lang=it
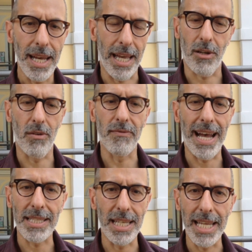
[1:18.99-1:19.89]
ecco,
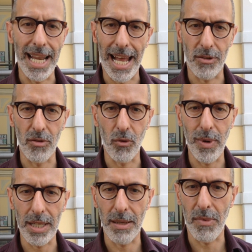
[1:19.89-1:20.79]
va segnalato in un
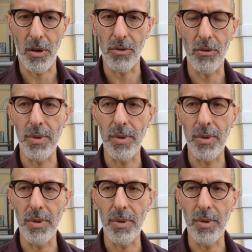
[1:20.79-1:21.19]
qualche modo.